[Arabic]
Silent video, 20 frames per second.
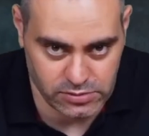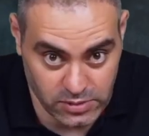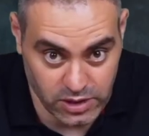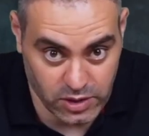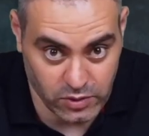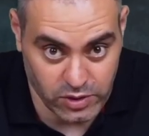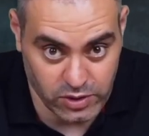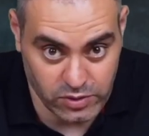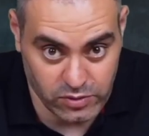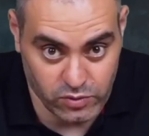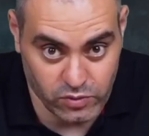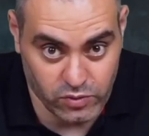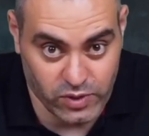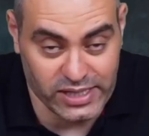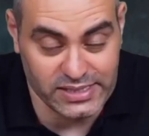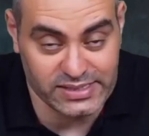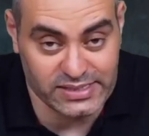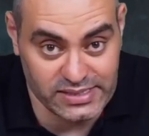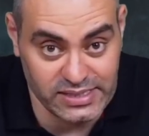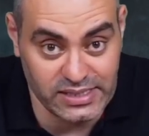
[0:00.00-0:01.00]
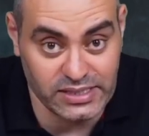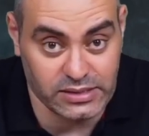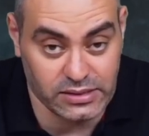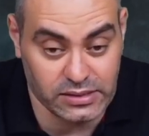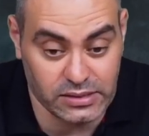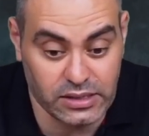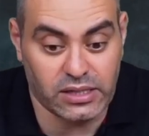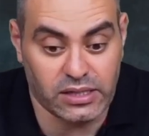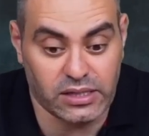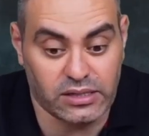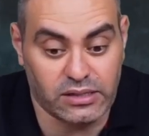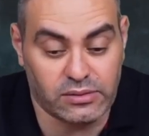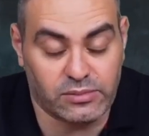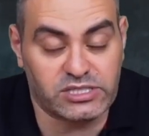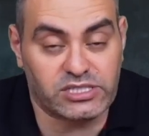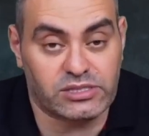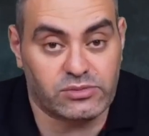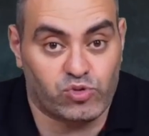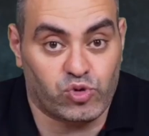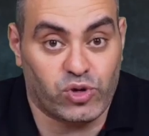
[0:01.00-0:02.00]
ده وحاسين ان
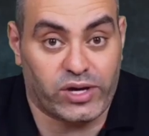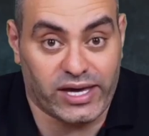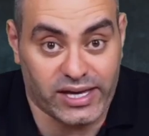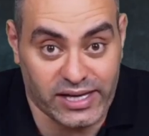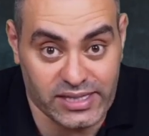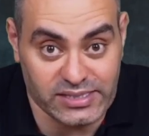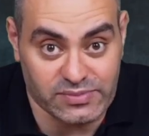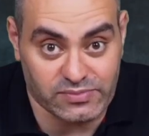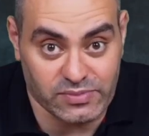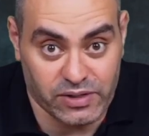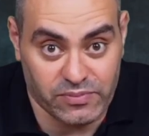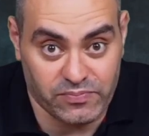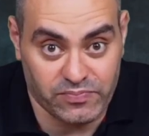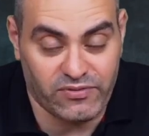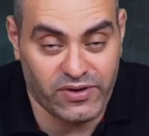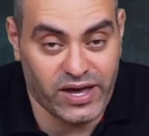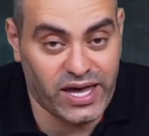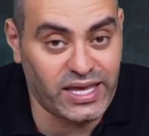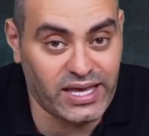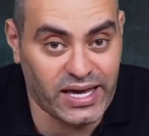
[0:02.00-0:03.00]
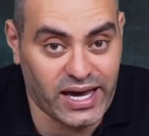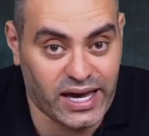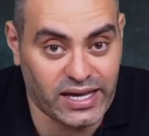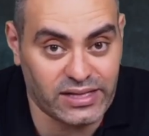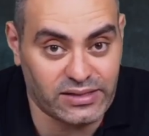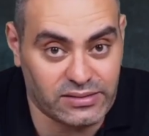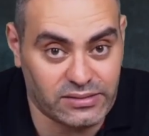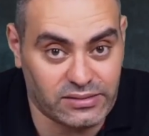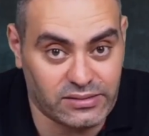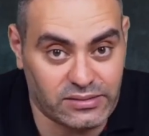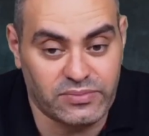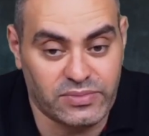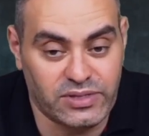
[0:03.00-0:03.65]
مصر بتواجه ازمه فاي حد